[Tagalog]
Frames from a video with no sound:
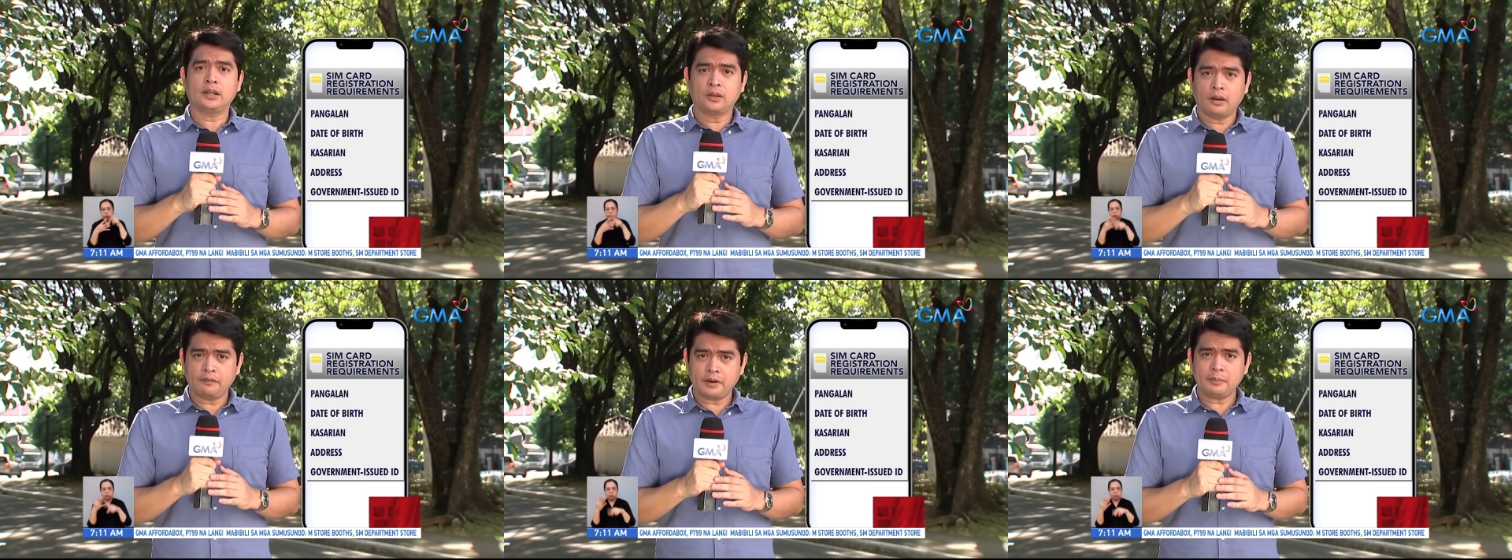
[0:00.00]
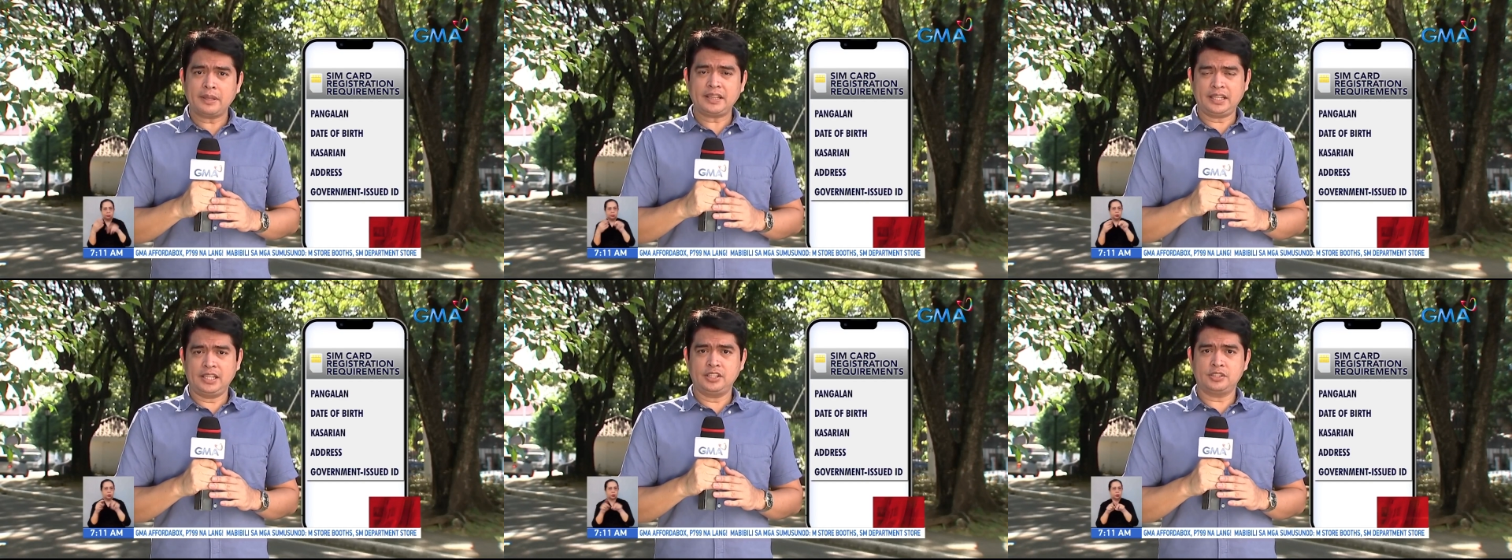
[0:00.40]

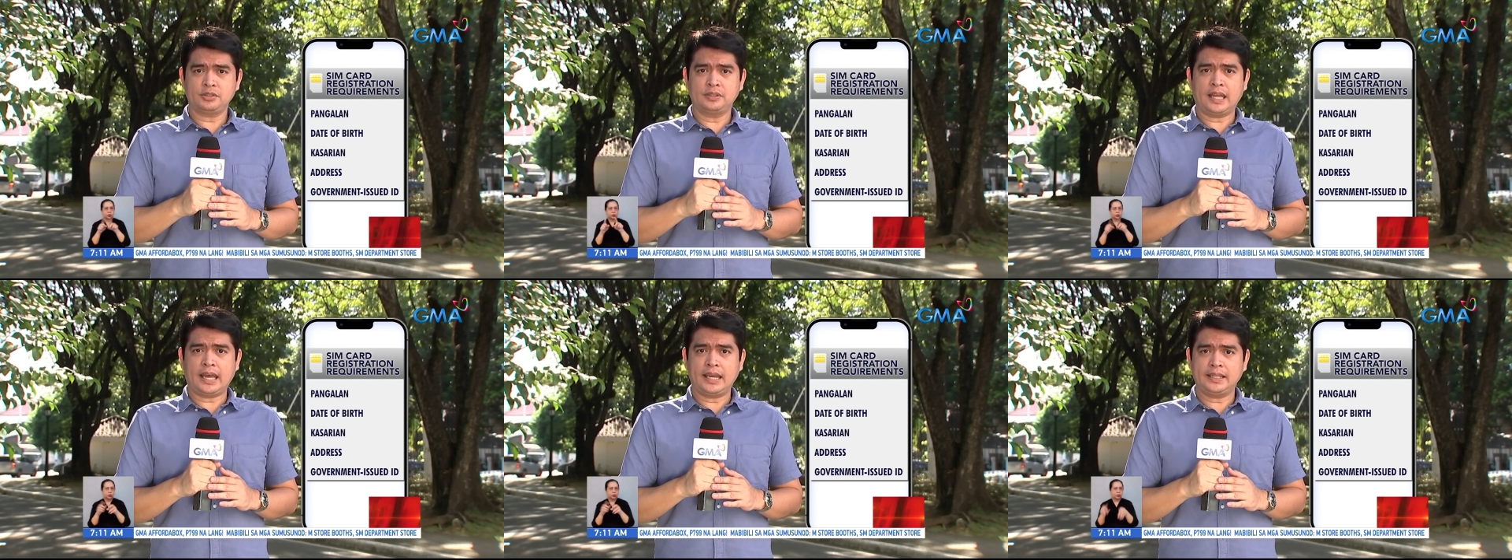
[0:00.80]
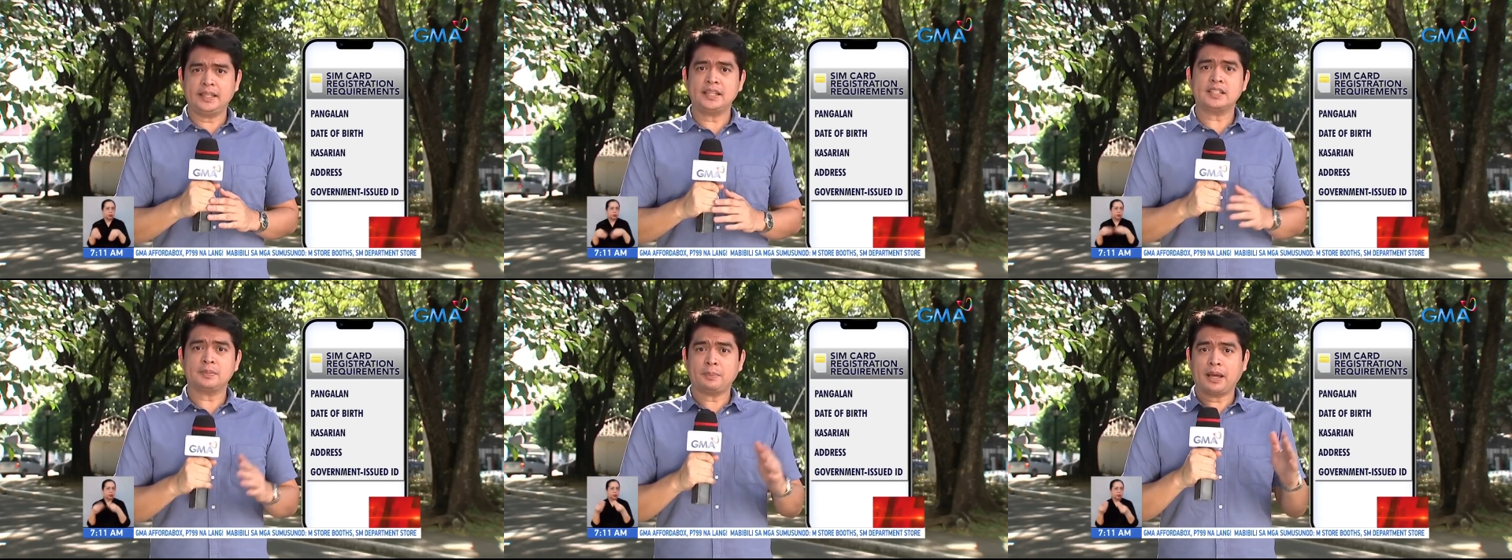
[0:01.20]
government-issued
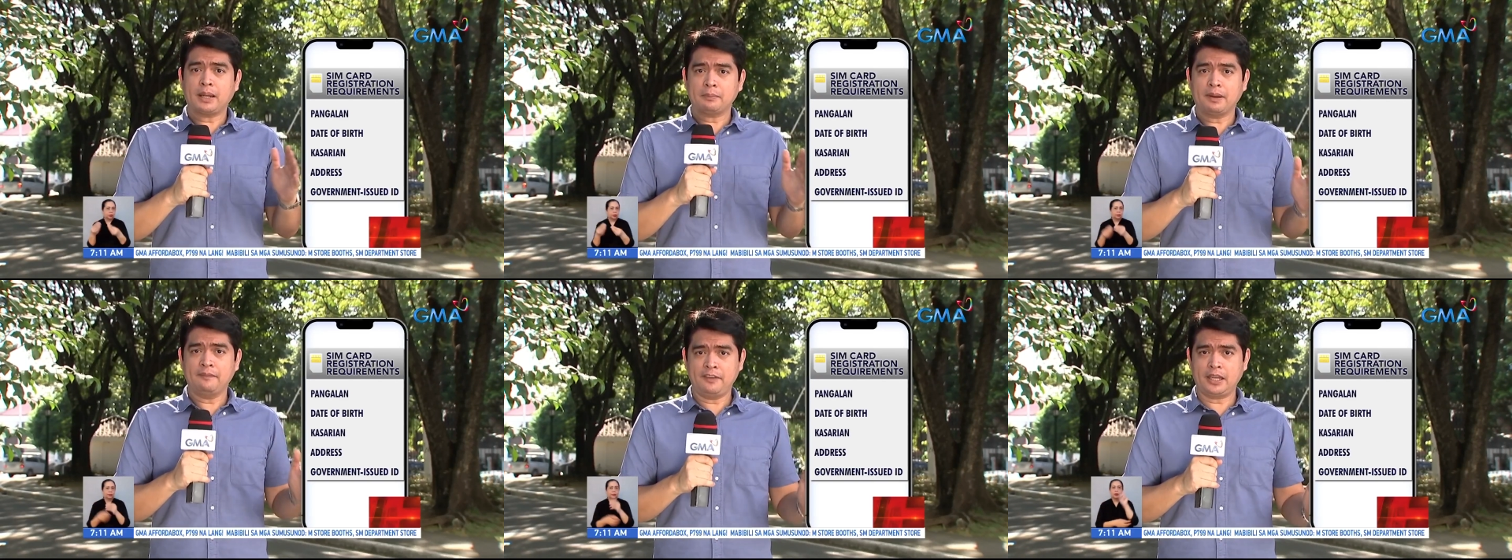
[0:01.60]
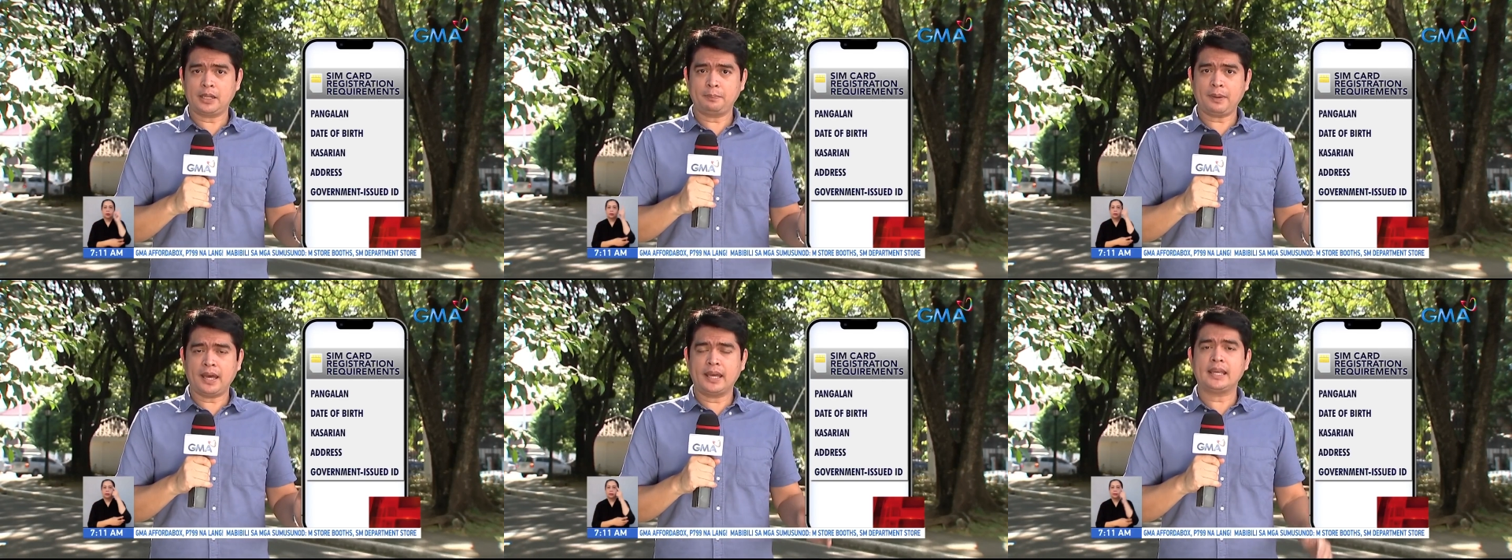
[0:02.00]
IDs para
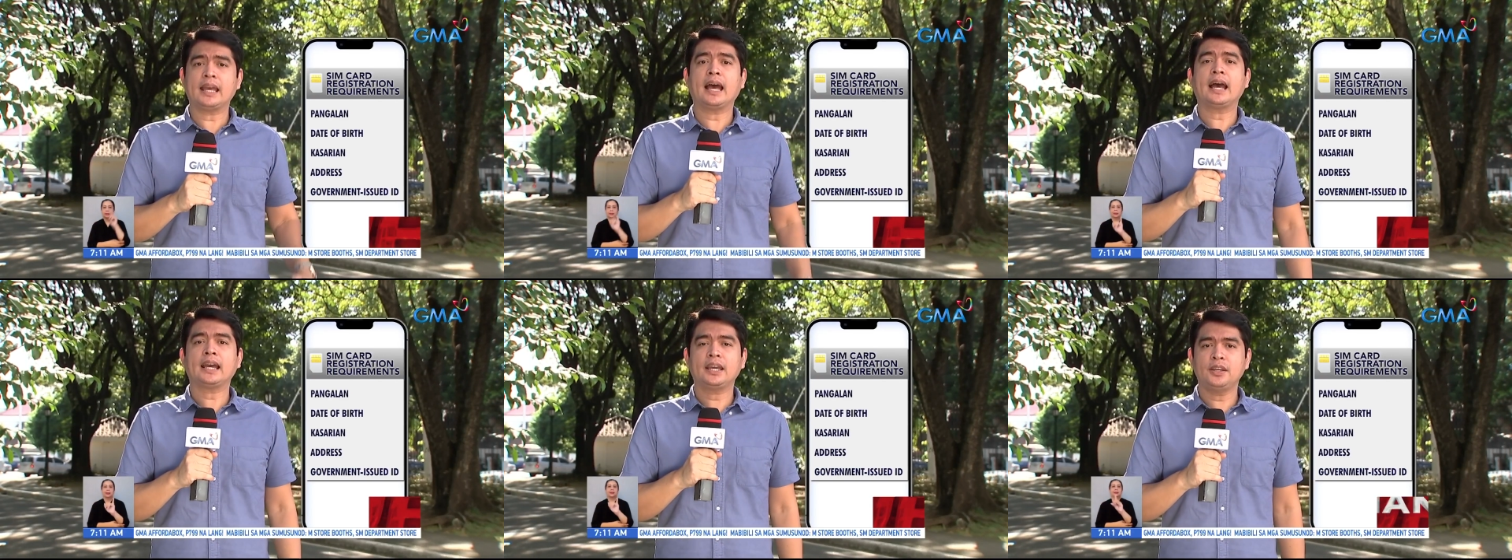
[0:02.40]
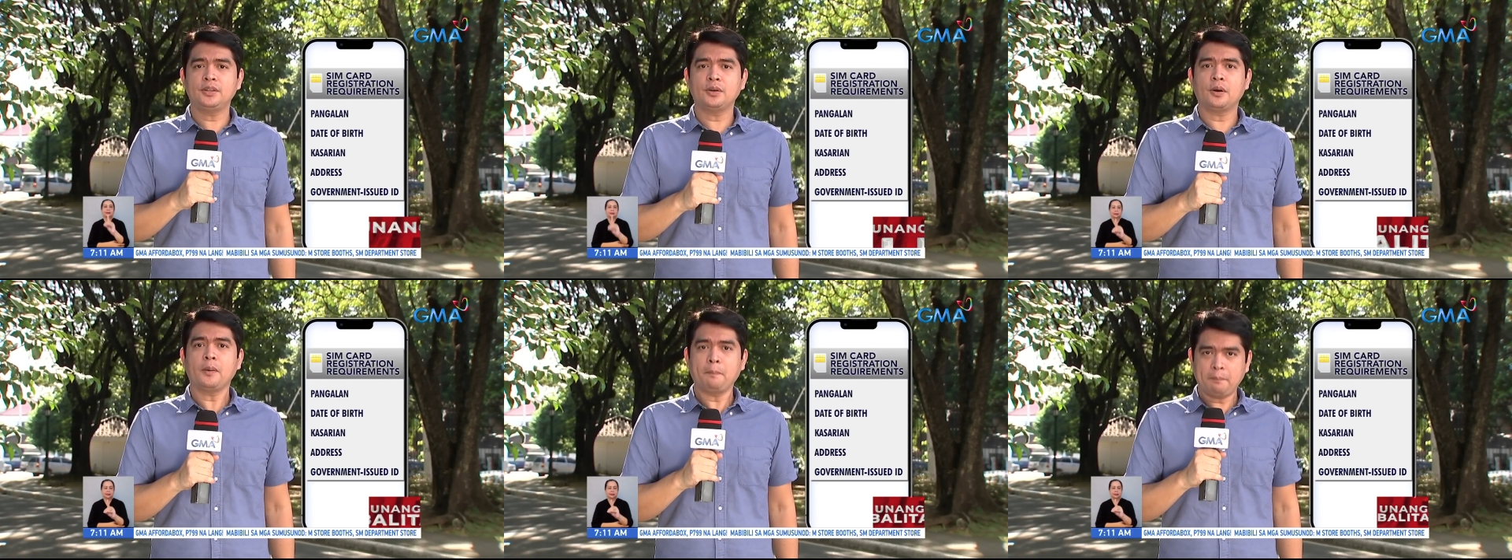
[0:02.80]
ma-verify ang
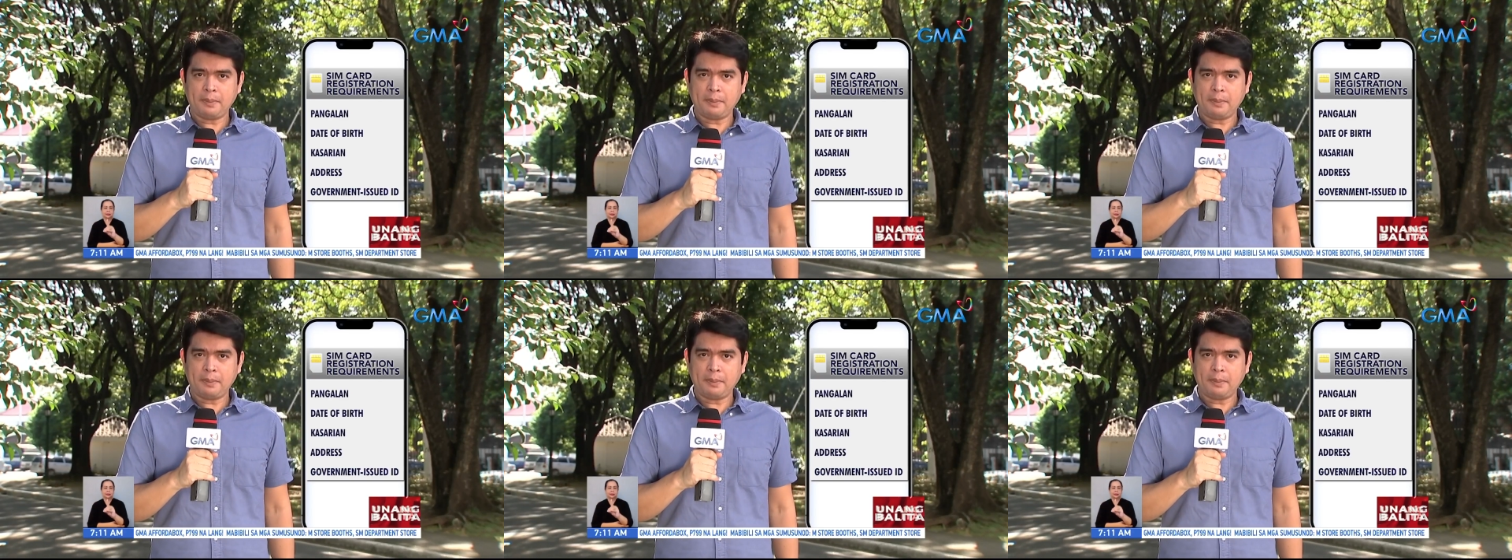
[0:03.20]
inyong